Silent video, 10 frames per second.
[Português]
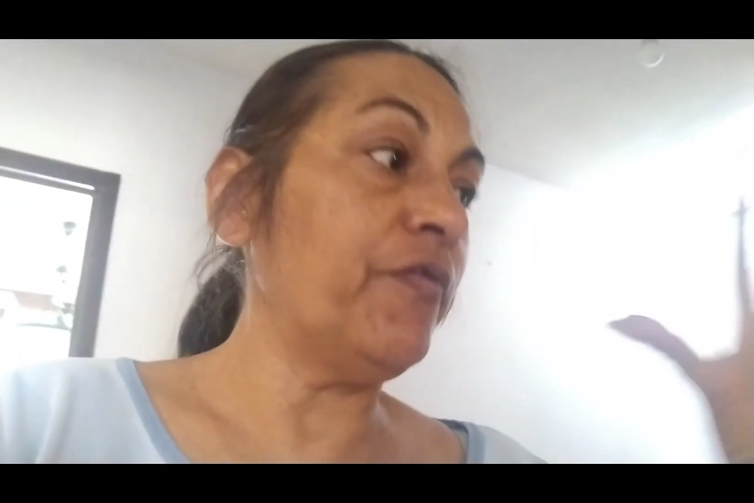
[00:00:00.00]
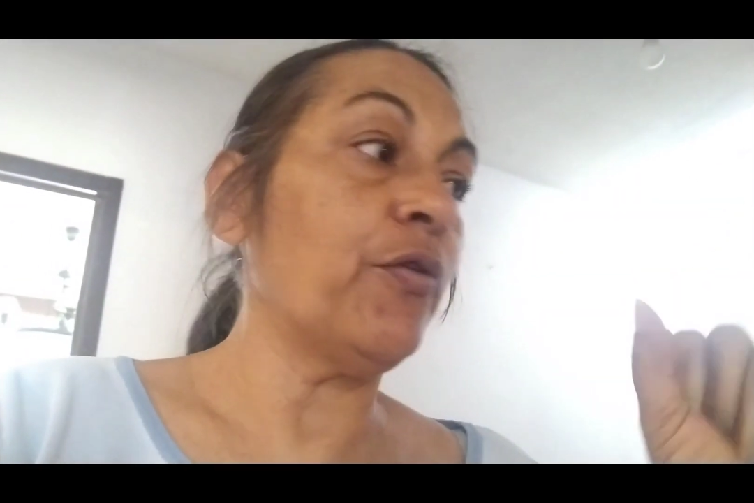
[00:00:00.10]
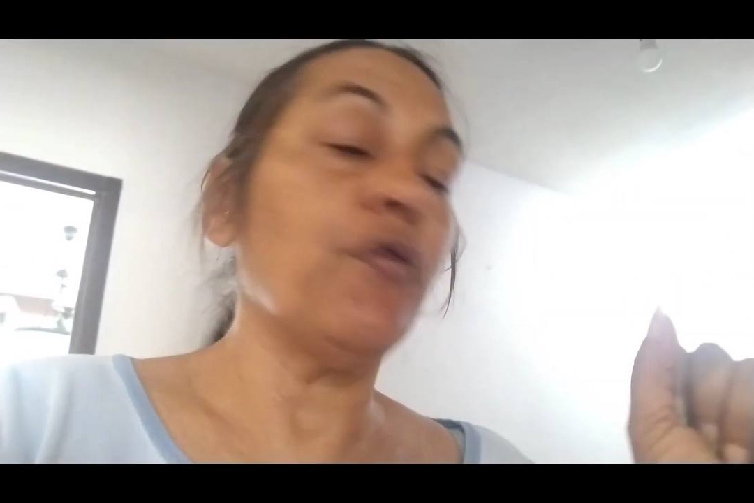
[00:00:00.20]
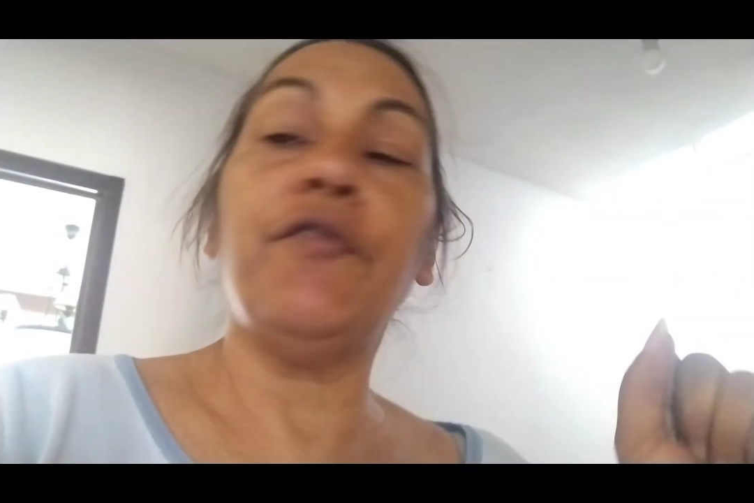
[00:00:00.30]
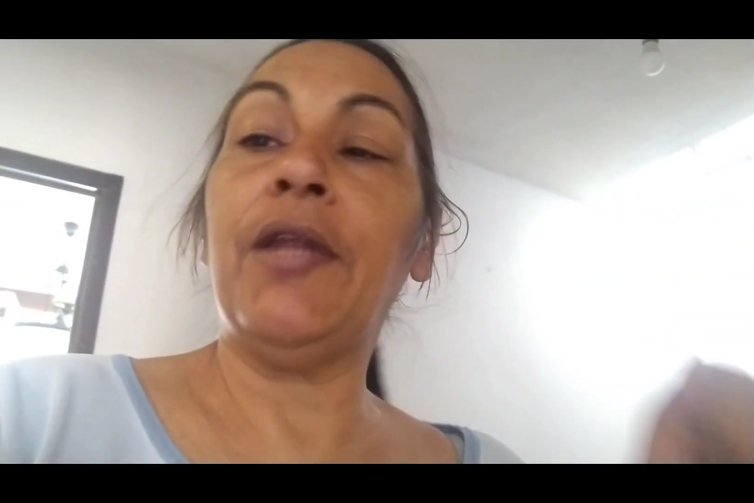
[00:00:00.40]

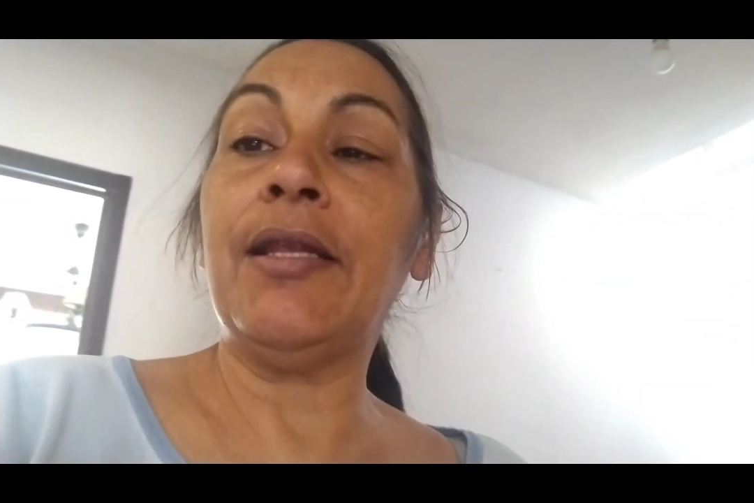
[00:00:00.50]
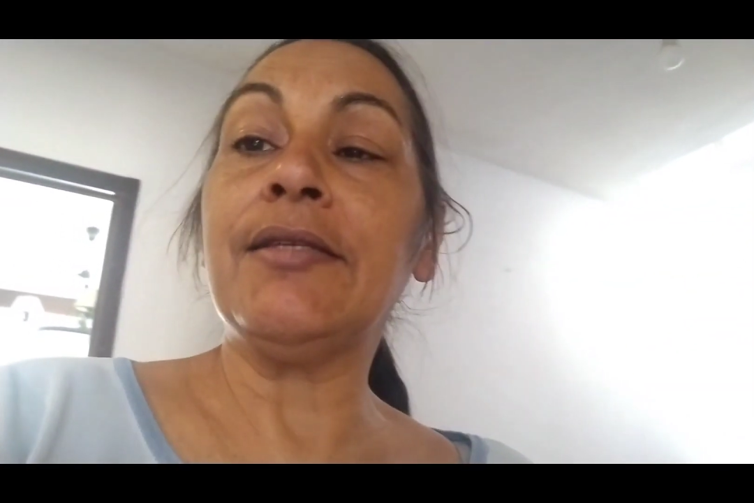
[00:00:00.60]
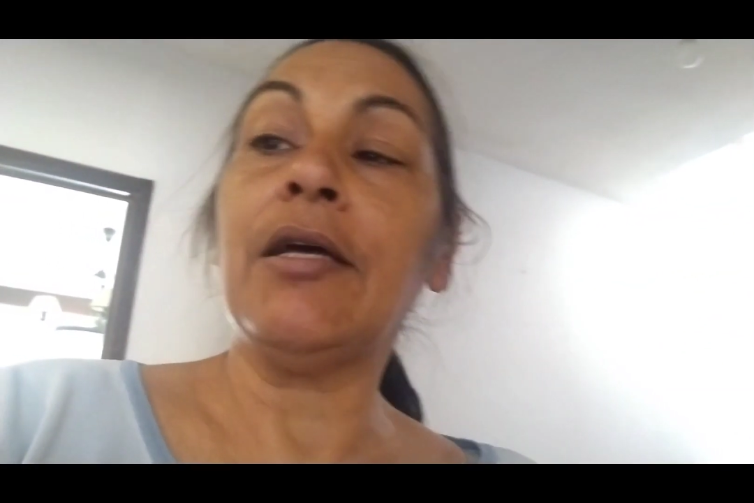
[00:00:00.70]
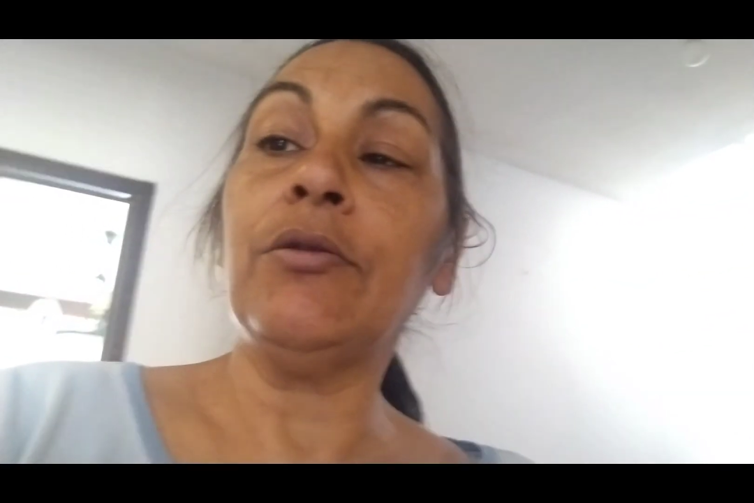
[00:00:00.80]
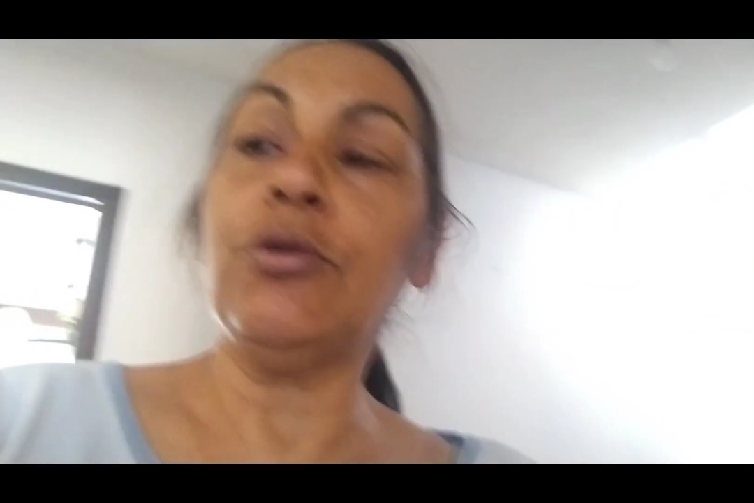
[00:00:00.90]
ficou
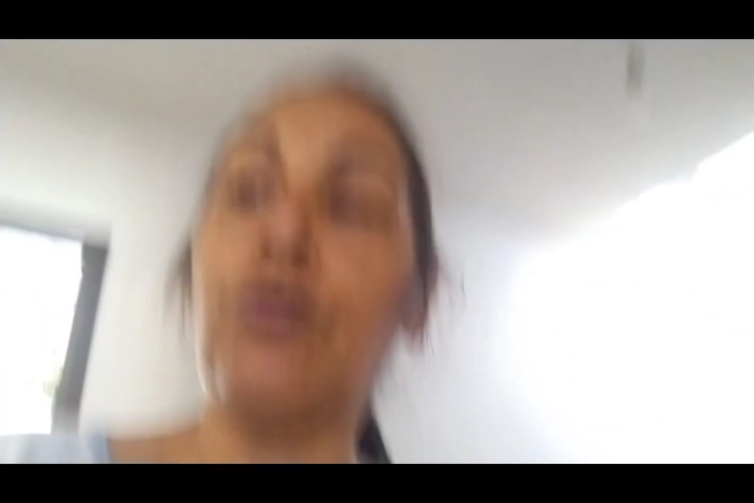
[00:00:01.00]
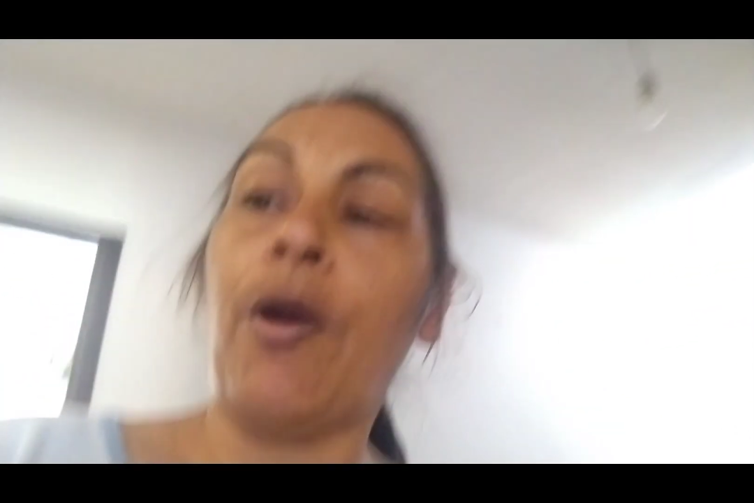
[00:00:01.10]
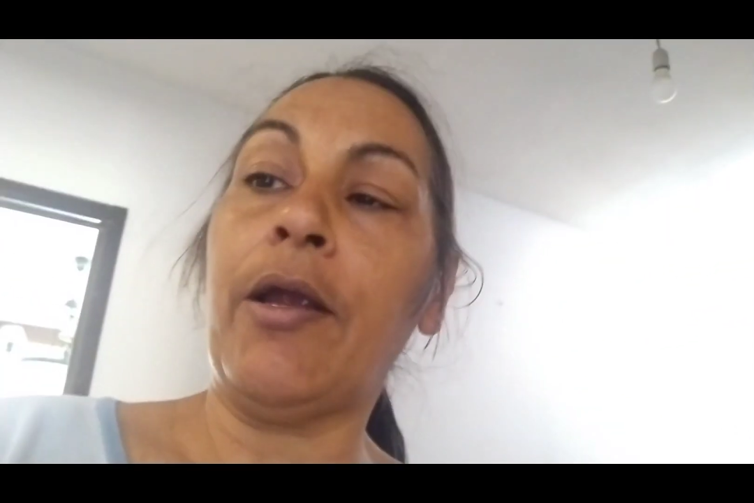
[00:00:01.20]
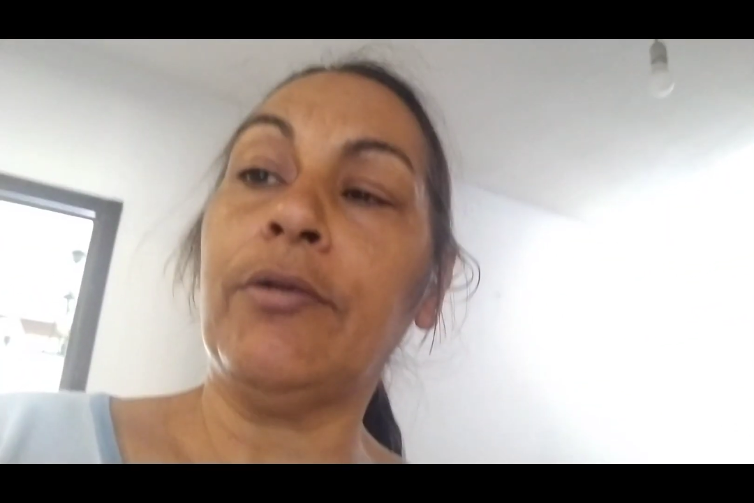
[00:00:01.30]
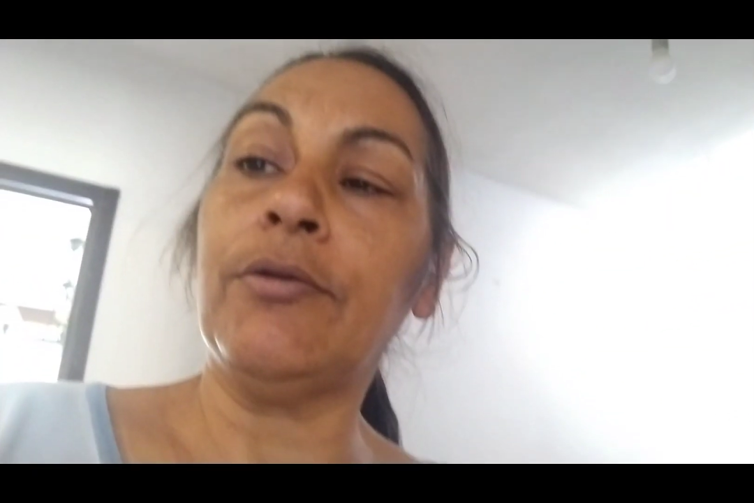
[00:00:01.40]
finalizado os
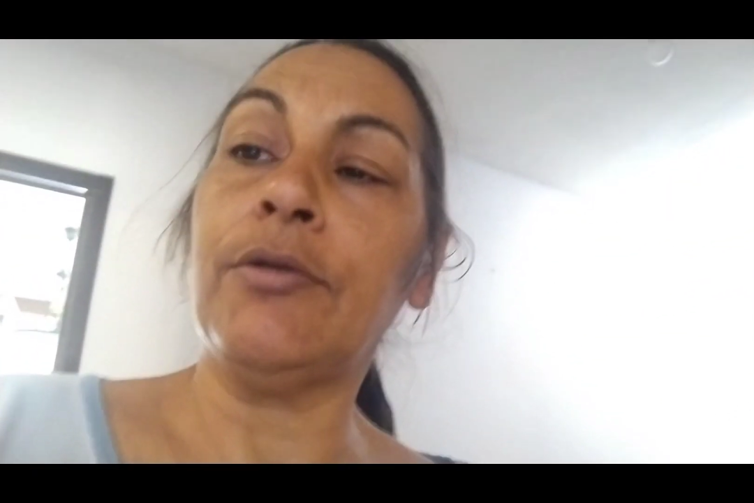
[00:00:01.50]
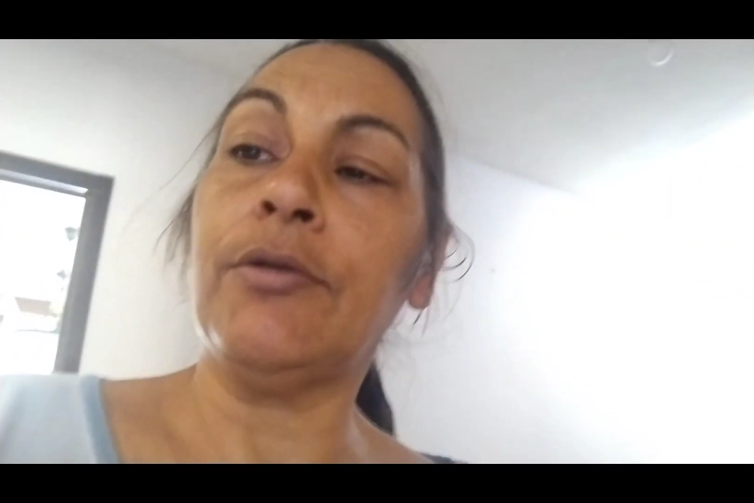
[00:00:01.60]
quartos.